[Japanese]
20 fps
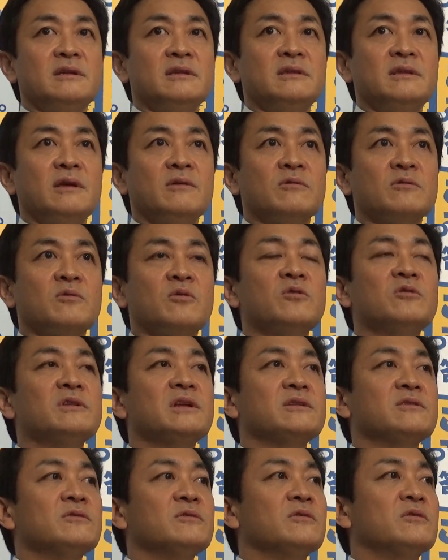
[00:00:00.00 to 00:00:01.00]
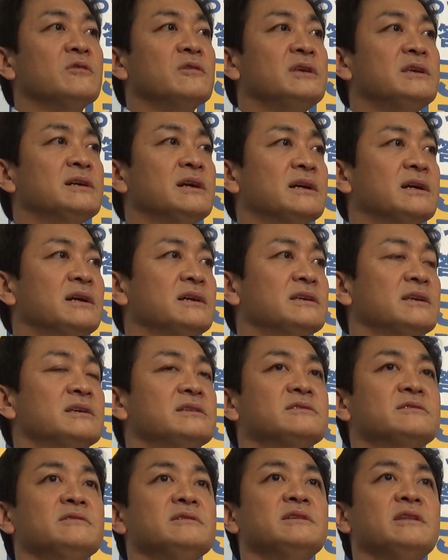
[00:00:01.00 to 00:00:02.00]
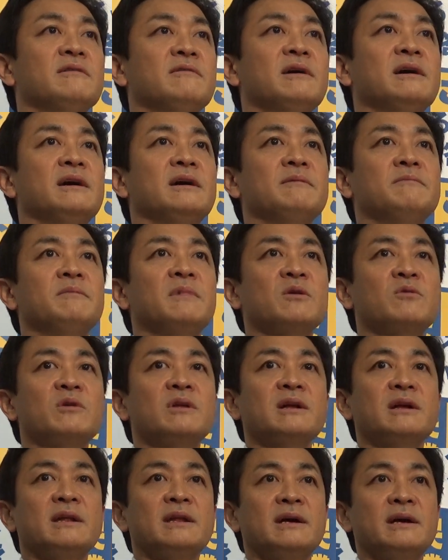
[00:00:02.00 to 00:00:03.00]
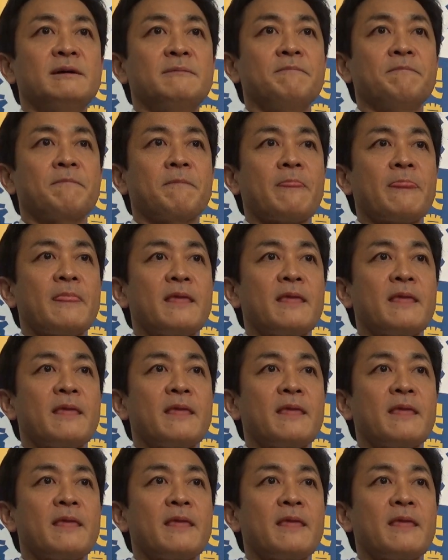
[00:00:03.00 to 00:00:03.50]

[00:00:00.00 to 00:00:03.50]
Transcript: でこのコロナとの因果関係については、まあ、これから、